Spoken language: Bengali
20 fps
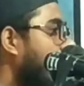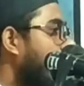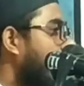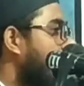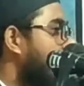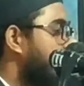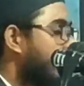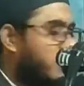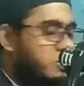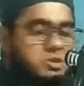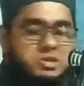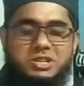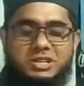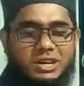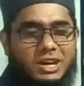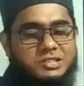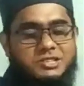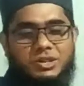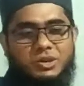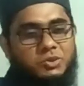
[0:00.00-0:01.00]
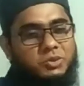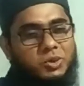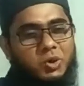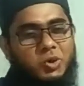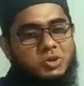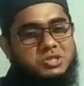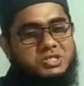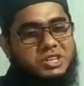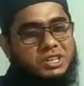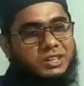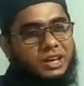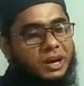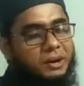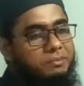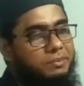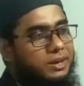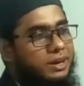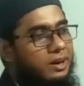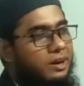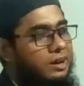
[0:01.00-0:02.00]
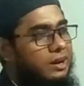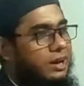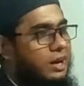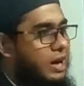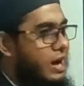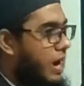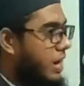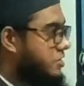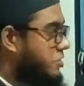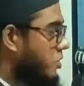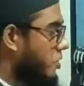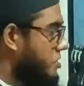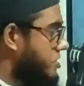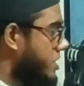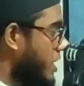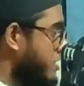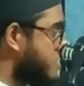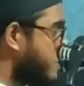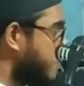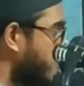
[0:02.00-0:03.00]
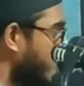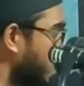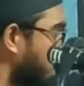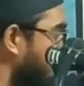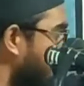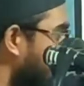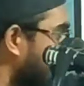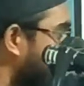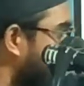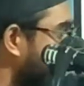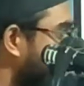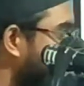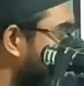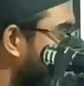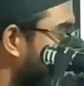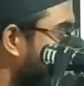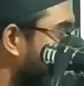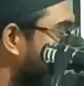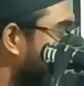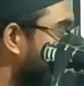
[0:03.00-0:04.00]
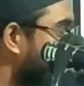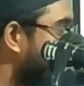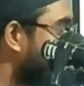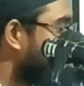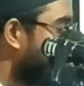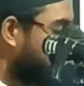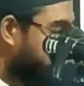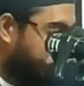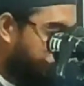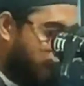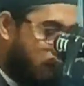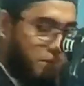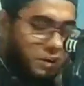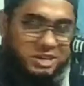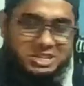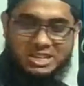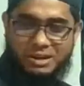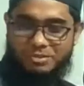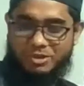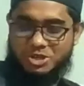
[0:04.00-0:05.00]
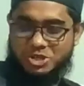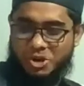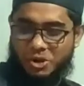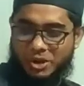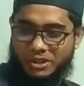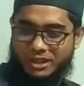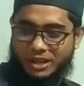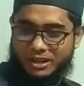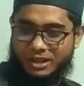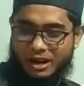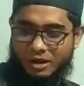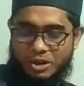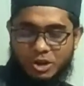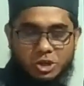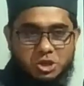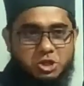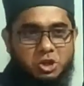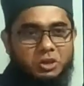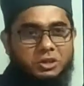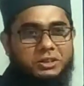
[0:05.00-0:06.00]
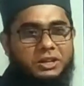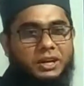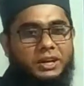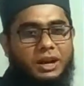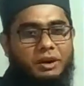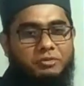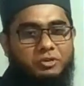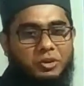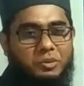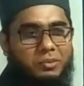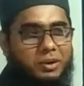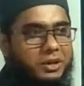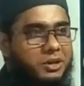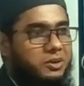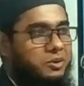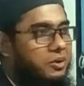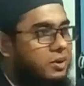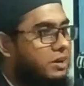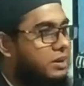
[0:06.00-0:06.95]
মানুষের কাছে কোনো লজ্জা থাকবে না আজ লজ্জা আছে পরিবারে বাবার সামনে শয়তান না সন্তান না ফরমানি করে